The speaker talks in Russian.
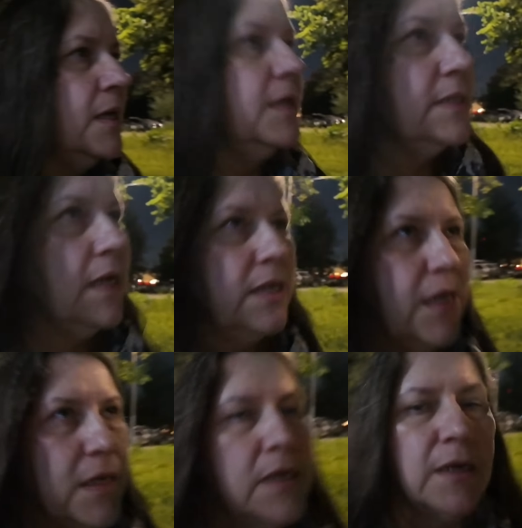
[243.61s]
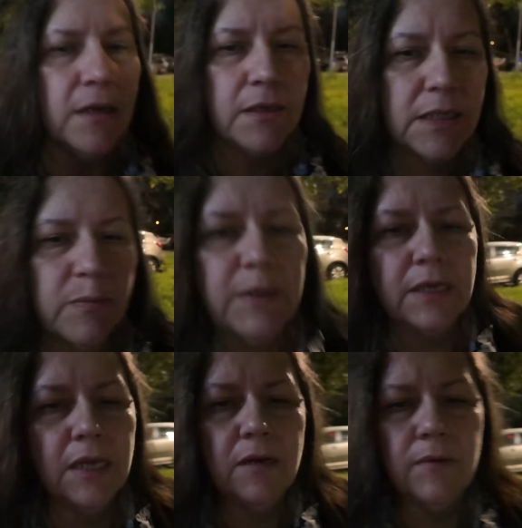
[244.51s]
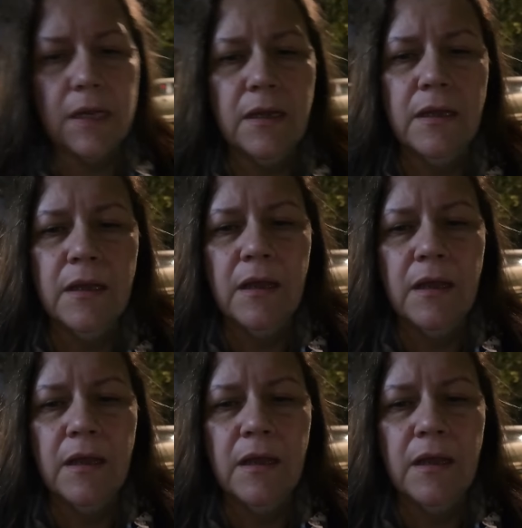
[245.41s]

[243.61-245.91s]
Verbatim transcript: Если они их не заблокировали,